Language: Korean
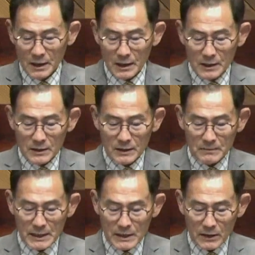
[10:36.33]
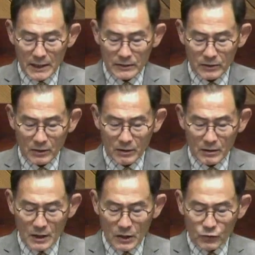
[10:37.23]
지금 2절에서
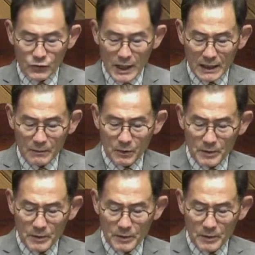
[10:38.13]
구약에 보면